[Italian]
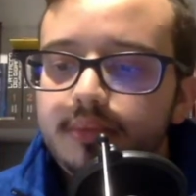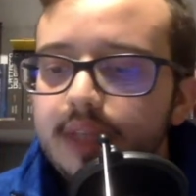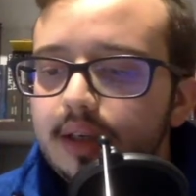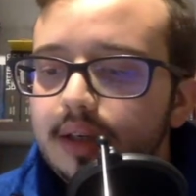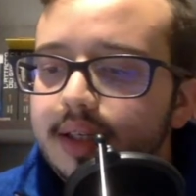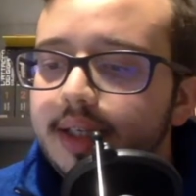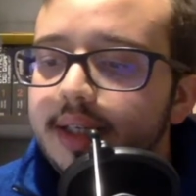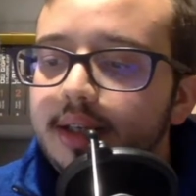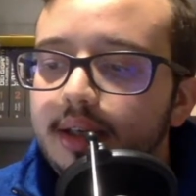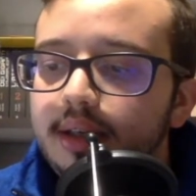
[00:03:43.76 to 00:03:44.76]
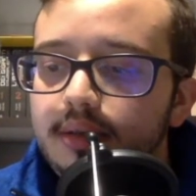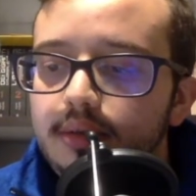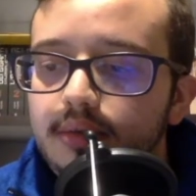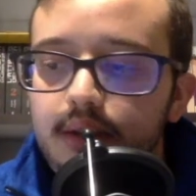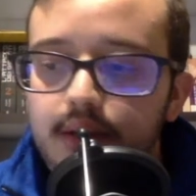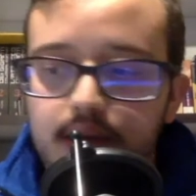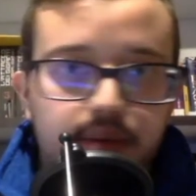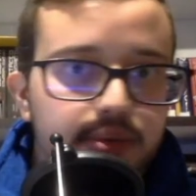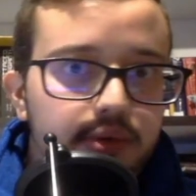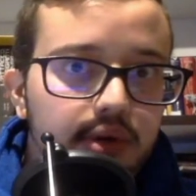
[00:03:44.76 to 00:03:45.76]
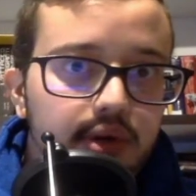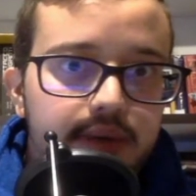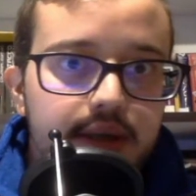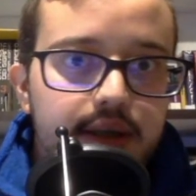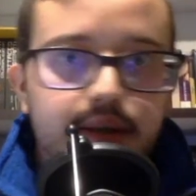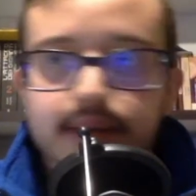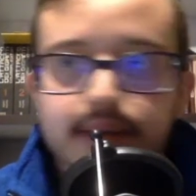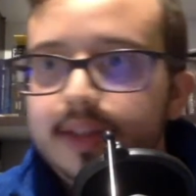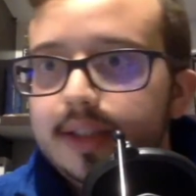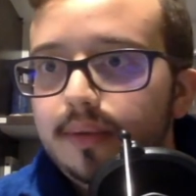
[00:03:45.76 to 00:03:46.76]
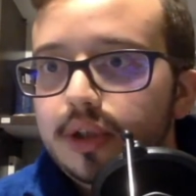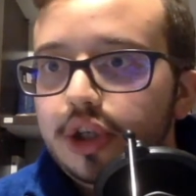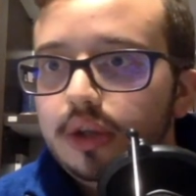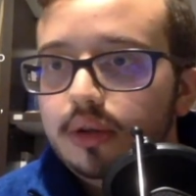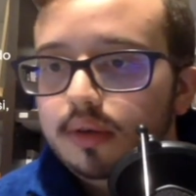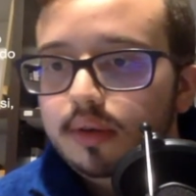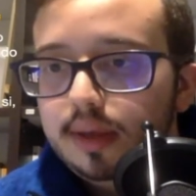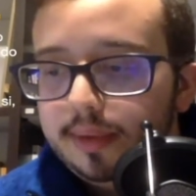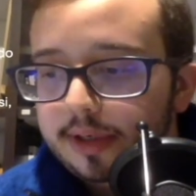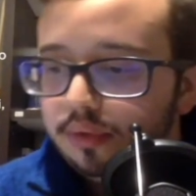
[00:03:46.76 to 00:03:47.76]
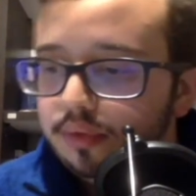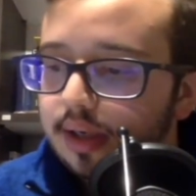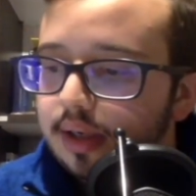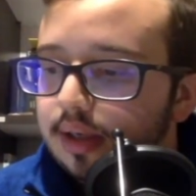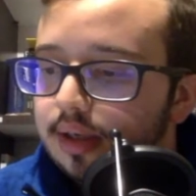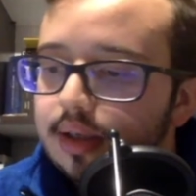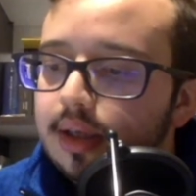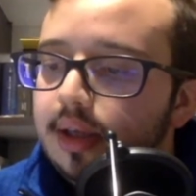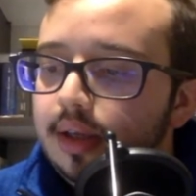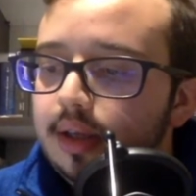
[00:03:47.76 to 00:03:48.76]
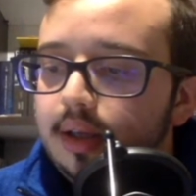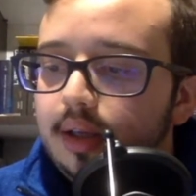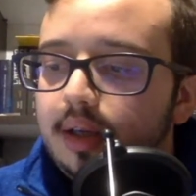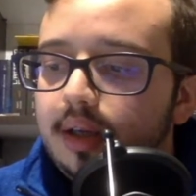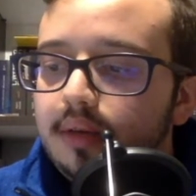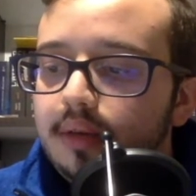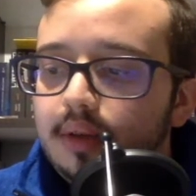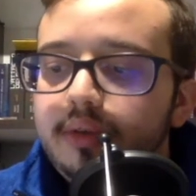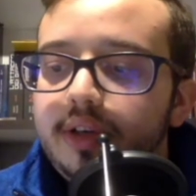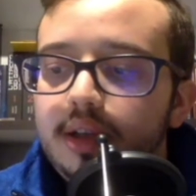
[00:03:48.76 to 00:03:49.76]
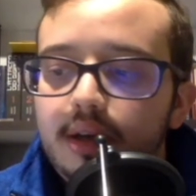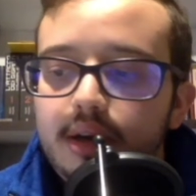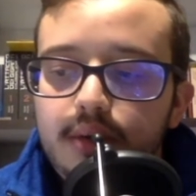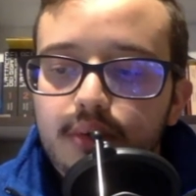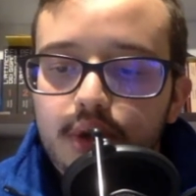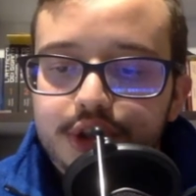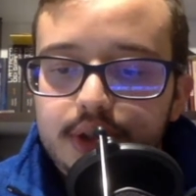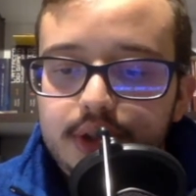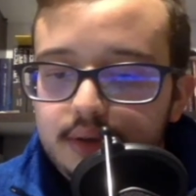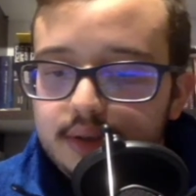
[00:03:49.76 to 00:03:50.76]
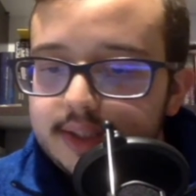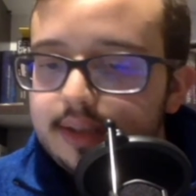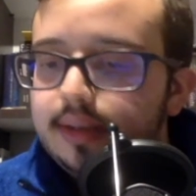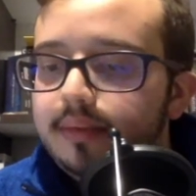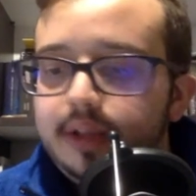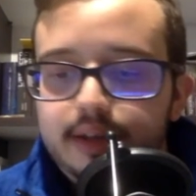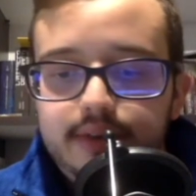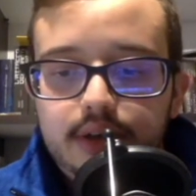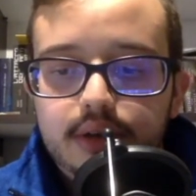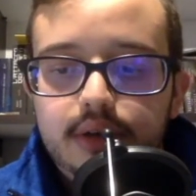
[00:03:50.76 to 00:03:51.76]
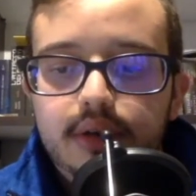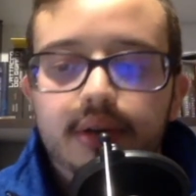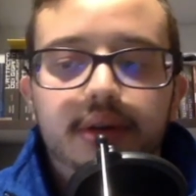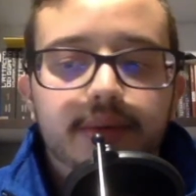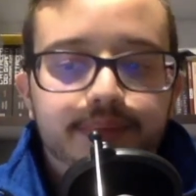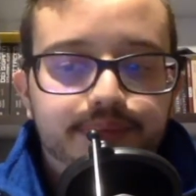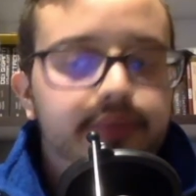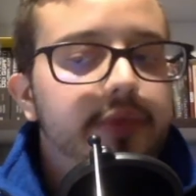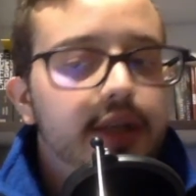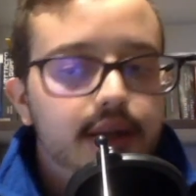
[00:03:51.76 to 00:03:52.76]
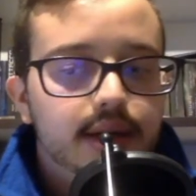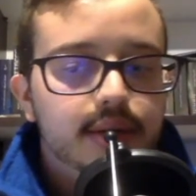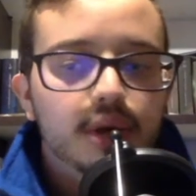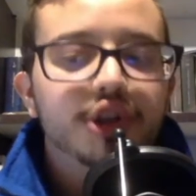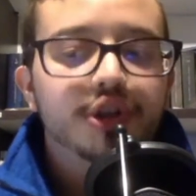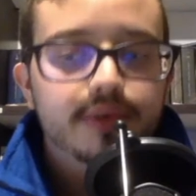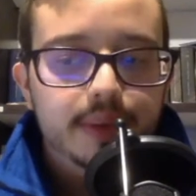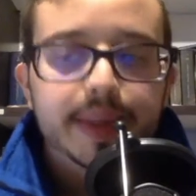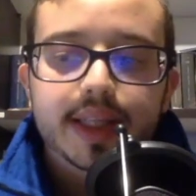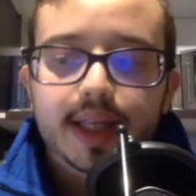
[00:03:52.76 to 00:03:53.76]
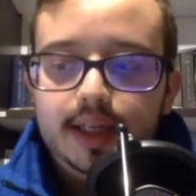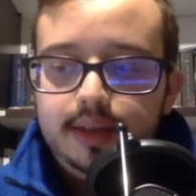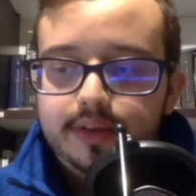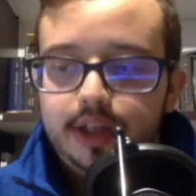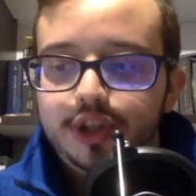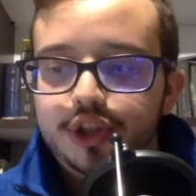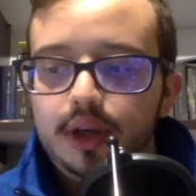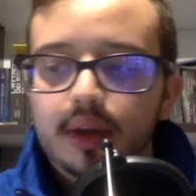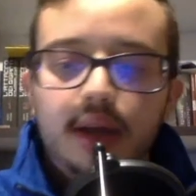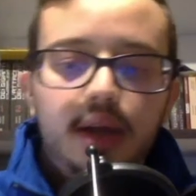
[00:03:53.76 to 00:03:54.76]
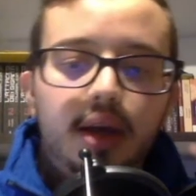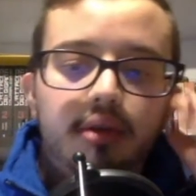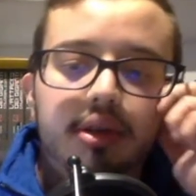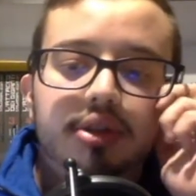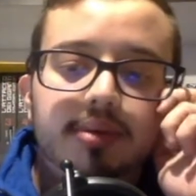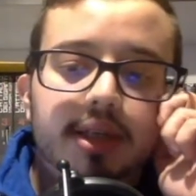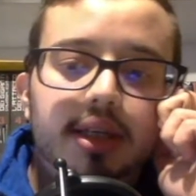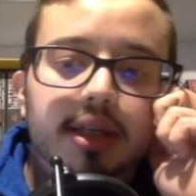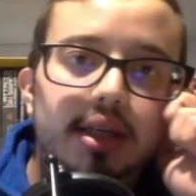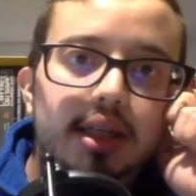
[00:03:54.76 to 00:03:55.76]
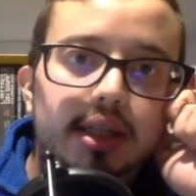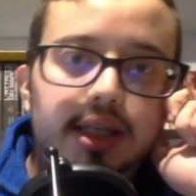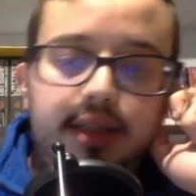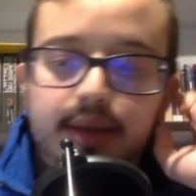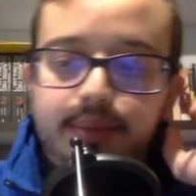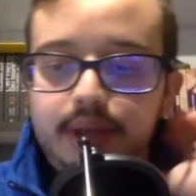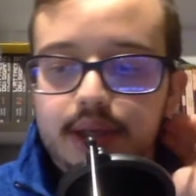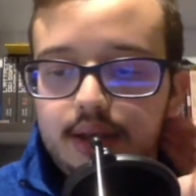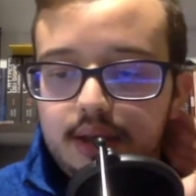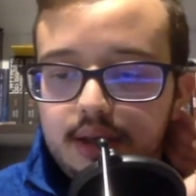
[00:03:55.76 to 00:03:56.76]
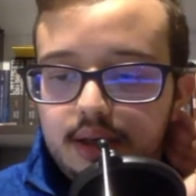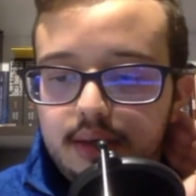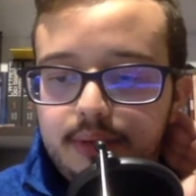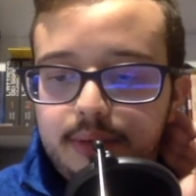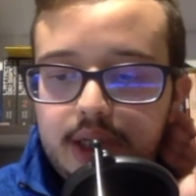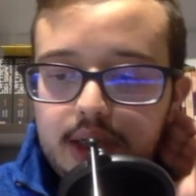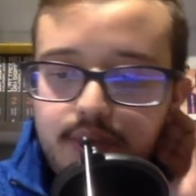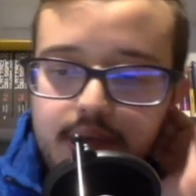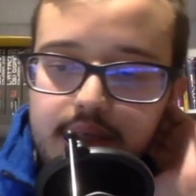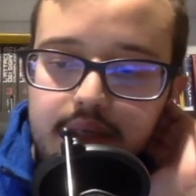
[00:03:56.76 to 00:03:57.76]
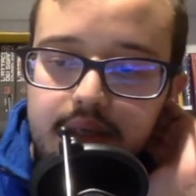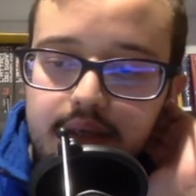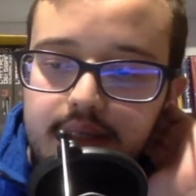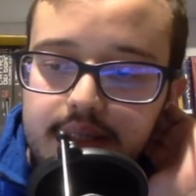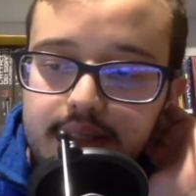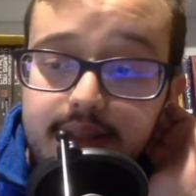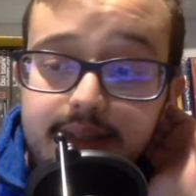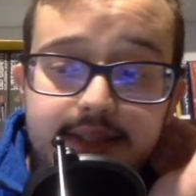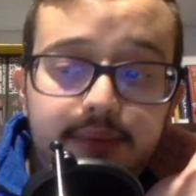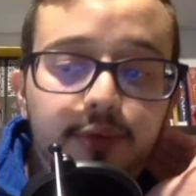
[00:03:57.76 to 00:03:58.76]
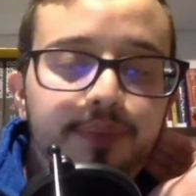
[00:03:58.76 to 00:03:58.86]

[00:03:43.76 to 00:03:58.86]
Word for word: E quando ecco appunto come vi stavo dicendo in apertura eh, quando finirò il rewatch di Lost mi rifarò mh, mm, il rewatch ovviamente anche di Fringe. Questo perché in realtà ai tempi eh, mi piacque tantissimo,